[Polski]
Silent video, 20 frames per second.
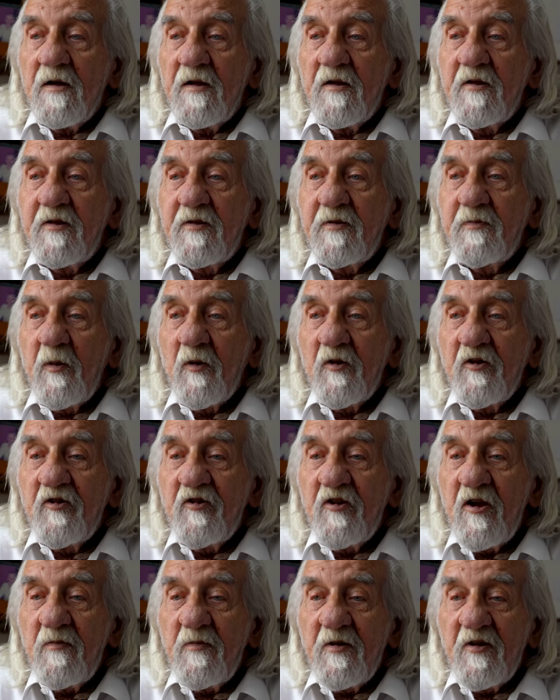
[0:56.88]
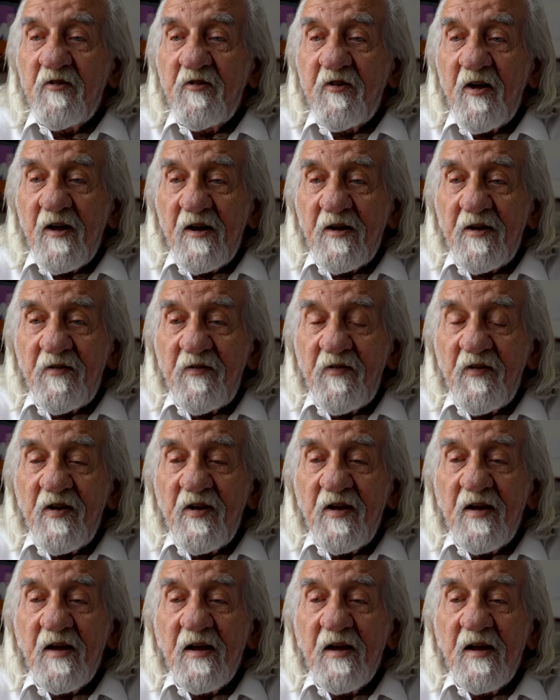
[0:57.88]
z podziemi
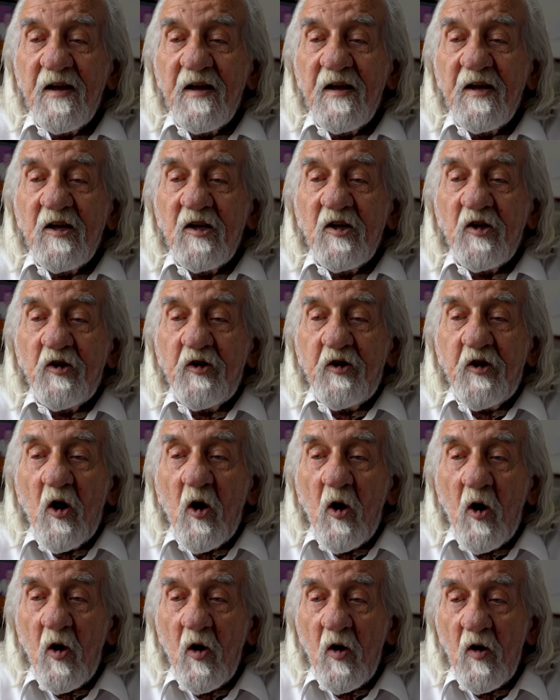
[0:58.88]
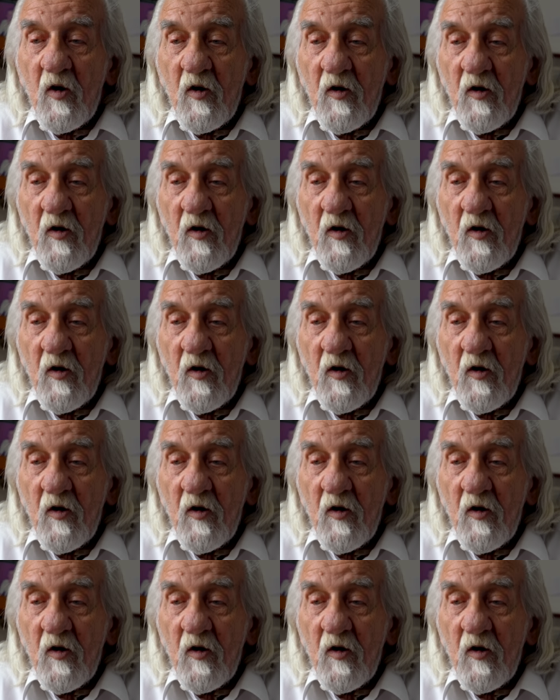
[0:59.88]
cerkwi do